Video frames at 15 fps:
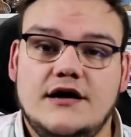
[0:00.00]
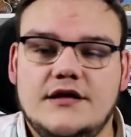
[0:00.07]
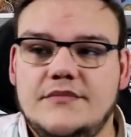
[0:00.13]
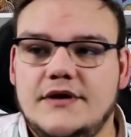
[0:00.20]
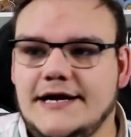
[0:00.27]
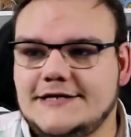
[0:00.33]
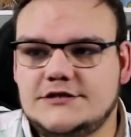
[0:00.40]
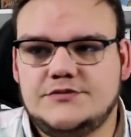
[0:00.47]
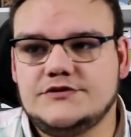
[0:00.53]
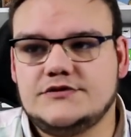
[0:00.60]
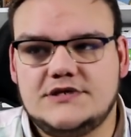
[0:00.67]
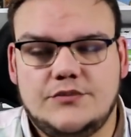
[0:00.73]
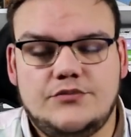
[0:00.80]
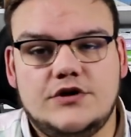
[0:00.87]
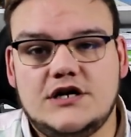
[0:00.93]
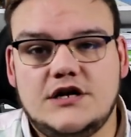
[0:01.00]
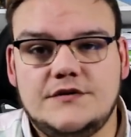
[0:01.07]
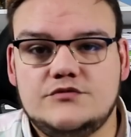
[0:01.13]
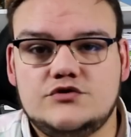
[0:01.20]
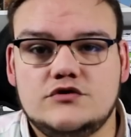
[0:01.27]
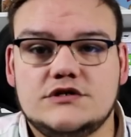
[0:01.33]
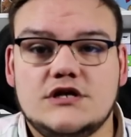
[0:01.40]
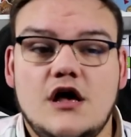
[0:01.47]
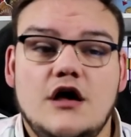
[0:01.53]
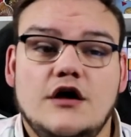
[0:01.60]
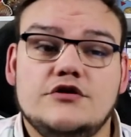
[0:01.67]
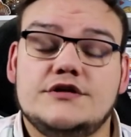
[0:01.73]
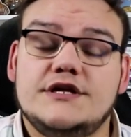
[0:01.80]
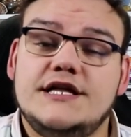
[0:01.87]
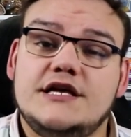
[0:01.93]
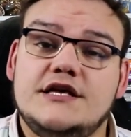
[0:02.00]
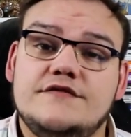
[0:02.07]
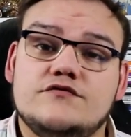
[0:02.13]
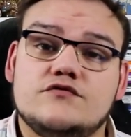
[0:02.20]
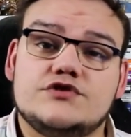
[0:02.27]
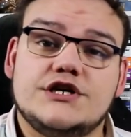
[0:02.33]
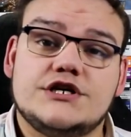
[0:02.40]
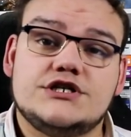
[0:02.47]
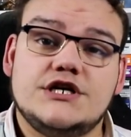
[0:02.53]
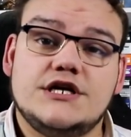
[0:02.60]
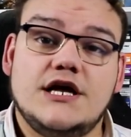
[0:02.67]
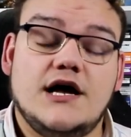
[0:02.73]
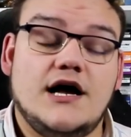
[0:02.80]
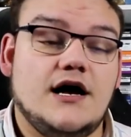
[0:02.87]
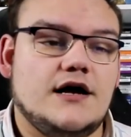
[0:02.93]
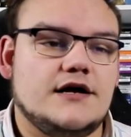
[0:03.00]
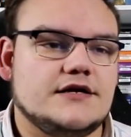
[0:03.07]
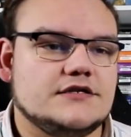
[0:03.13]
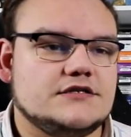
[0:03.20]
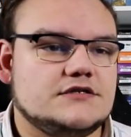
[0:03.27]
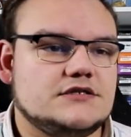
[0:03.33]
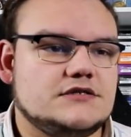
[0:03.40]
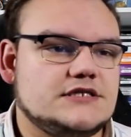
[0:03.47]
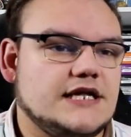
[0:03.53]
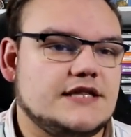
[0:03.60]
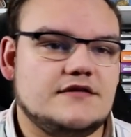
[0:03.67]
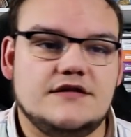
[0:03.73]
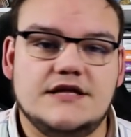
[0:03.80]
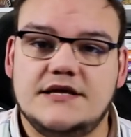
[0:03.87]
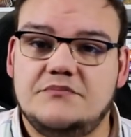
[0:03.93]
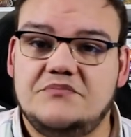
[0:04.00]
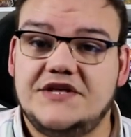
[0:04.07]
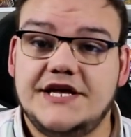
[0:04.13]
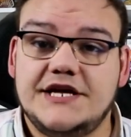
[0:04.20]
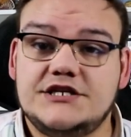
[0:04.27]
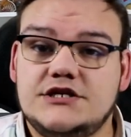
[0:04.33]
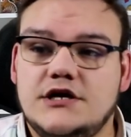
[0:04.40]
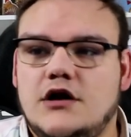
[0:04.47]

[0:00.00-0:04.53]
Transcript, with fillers: et bien là je pense que ça peut être la même chose dans des decks qui vont chercher à 7 des pièges.